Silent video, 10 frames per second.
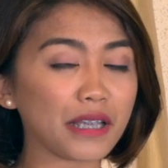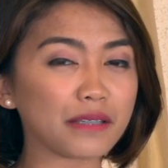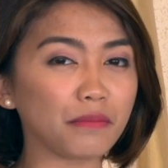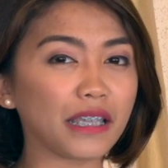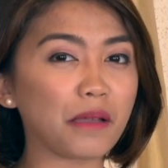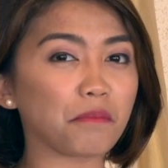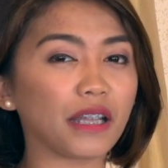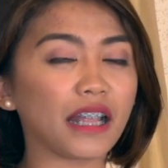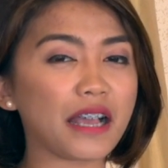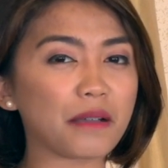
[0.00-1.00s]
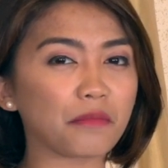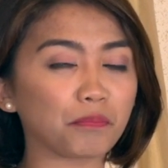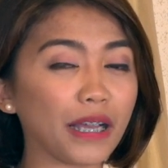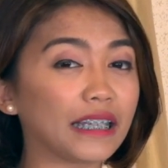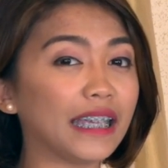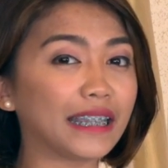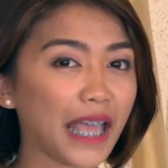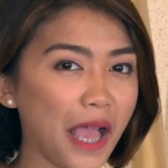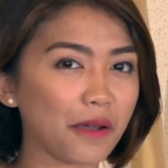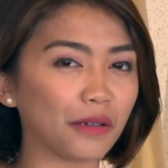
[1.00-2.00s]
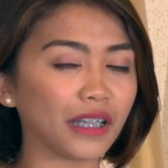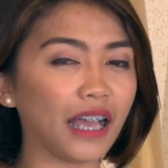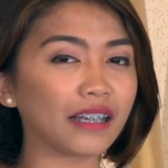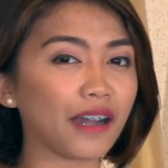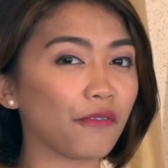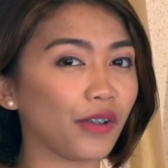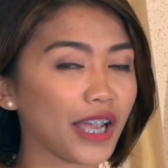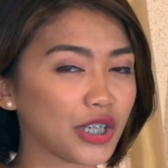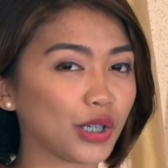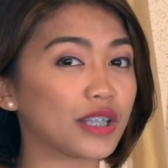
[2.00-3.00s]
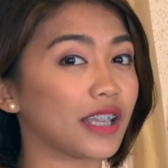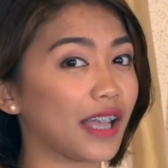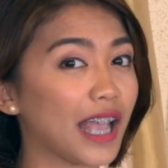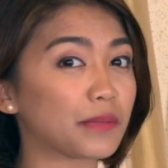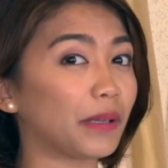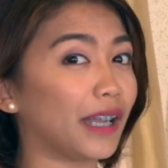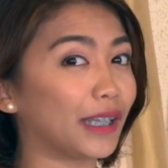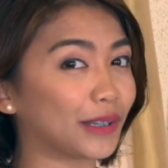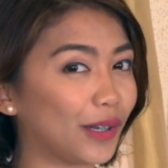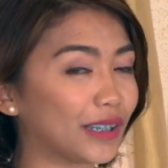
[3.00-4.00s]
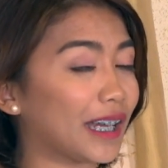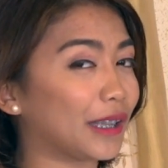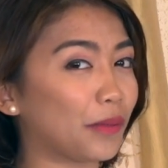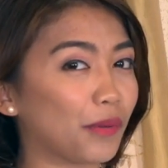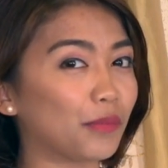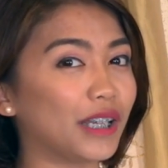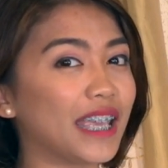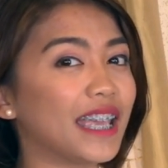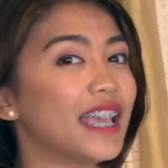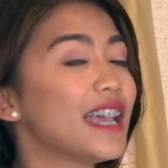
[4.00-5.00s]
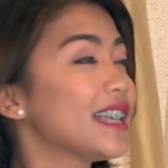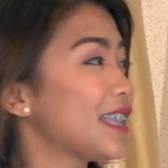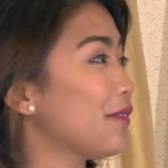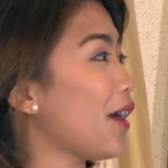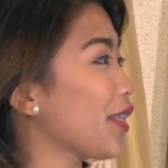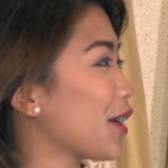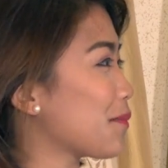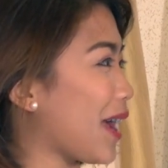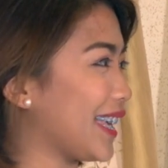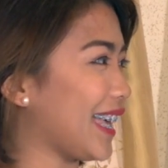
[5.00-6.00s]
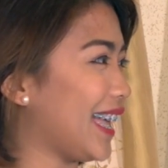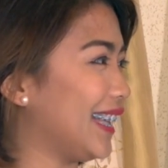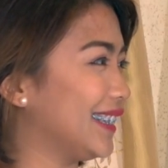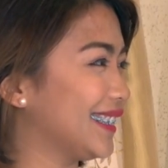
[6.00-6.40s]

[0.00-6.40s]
mas bigyan pa ng paglinaw ang reflection sa gospel na ito, narito po muli si Father Michael.